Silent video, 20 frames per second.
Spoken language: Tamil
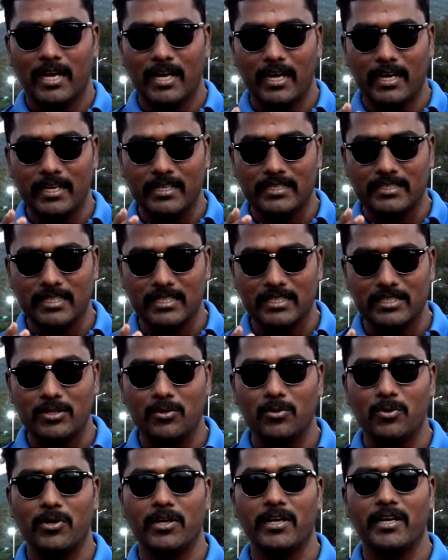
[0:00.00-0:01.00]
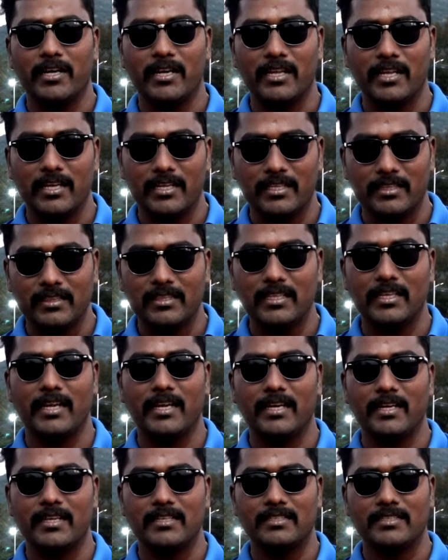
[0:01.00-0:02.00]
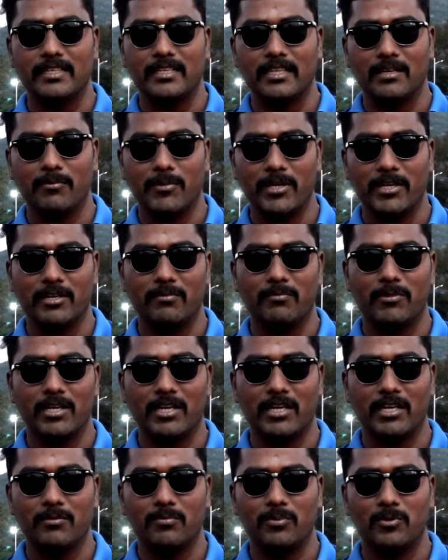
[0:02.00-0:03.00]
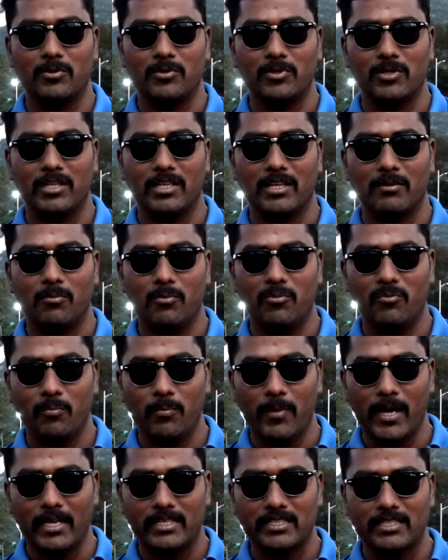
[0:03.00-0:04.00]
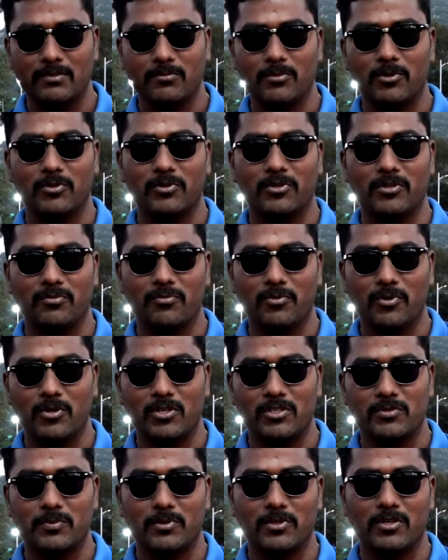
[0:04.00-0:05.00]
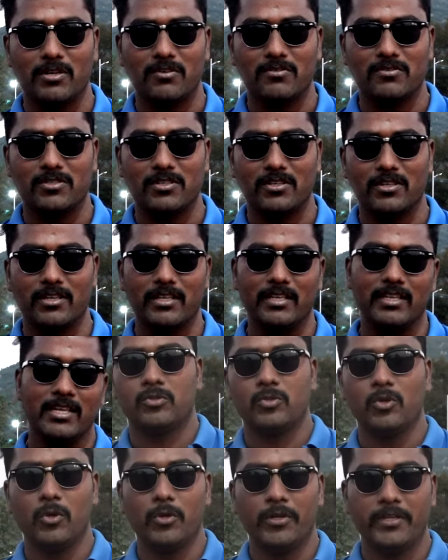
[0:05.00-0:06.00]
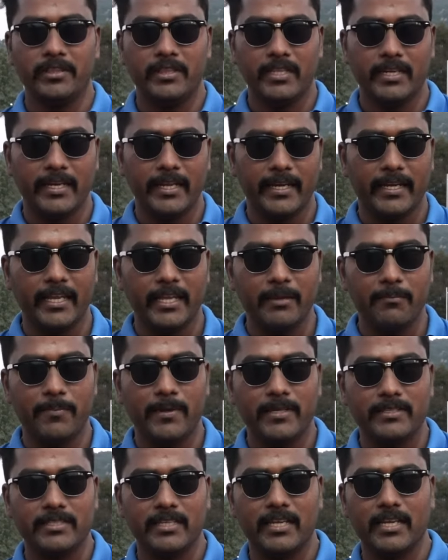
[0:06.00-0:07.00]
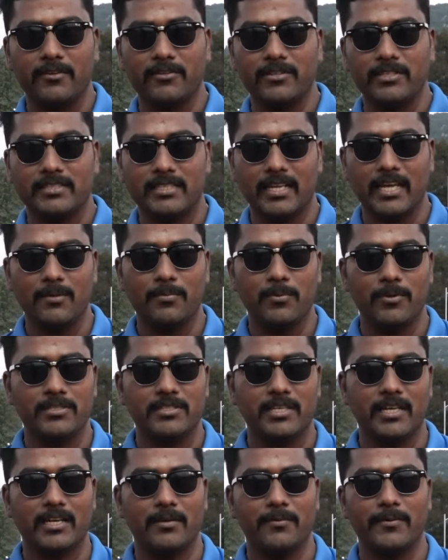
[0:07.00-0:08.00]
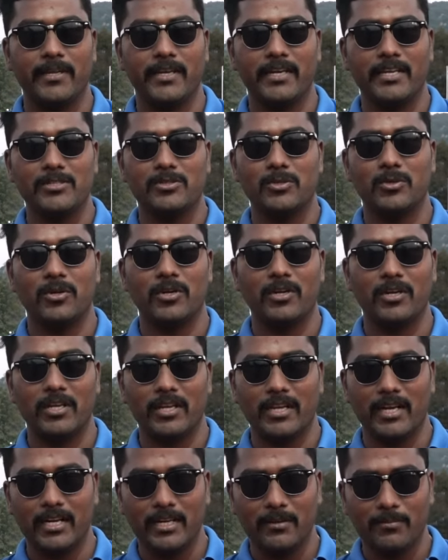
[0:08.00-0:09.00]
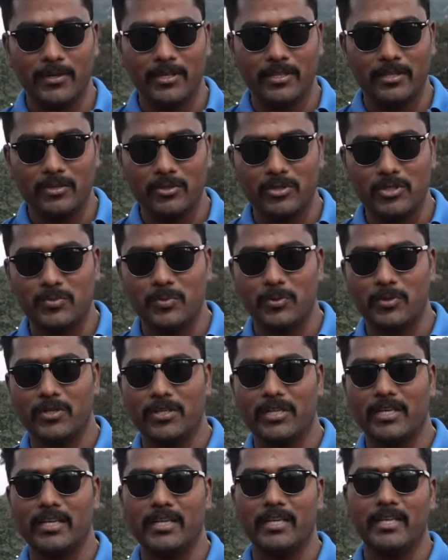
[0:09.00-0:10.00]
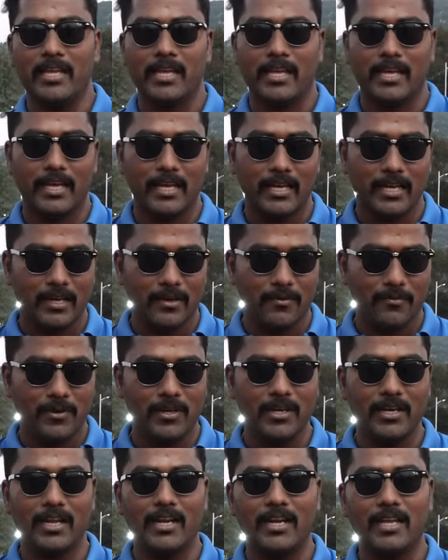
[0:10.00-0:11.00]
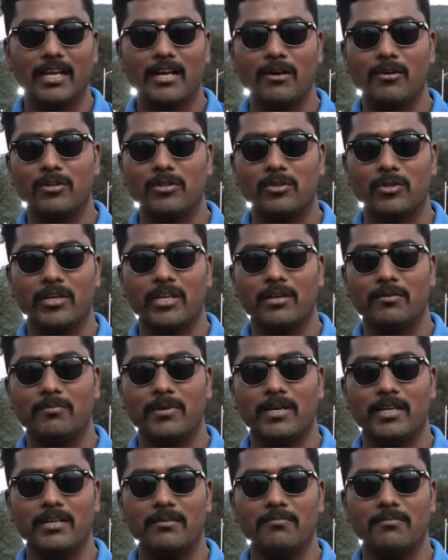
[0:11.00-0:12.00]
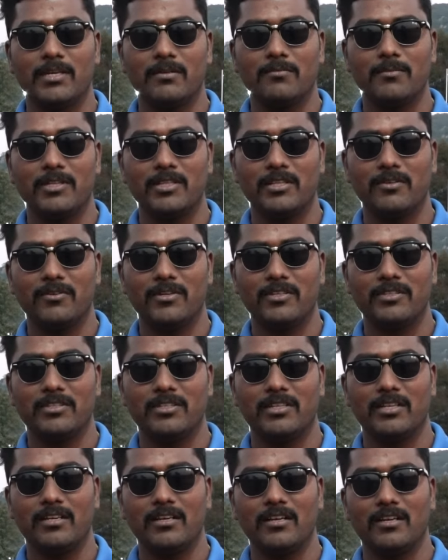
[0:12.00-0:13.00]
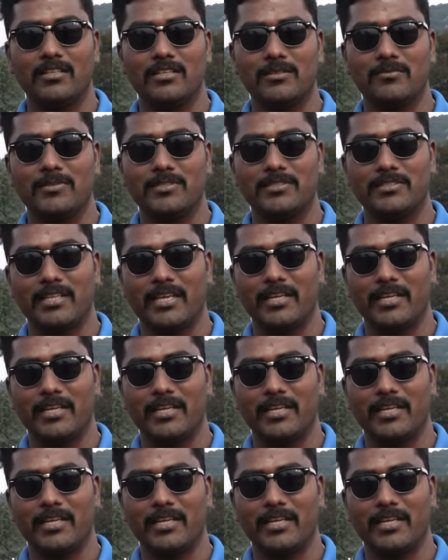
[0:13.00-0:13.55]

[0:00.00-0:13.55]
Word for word: கரெக்ஷன்ஸை ஒண்டி நீங்கள் இந்த எயிட் டேஸில் நீங்கள் மெயின்டைன் பண்ணாலே போதும் நீங்கள் மேக்ஸிமம் வந்து ஃபோக்கஸ் பண்ணணும் அவசியம் இல்லை ஸோ இந்த டெக்னிக் பேசிக்காக வந்து ஸ்டார் போலீஸ் அகாடமி என்ன சொல்கிறாங்களோ கண்டிப்பாக இதை யூஸ் பண்ணுங்கள் வருங்கால காவல்துறையாக மாற மனமார்ந்த வாழ்த்துக்கள் ஆல் த பெஸ்ட்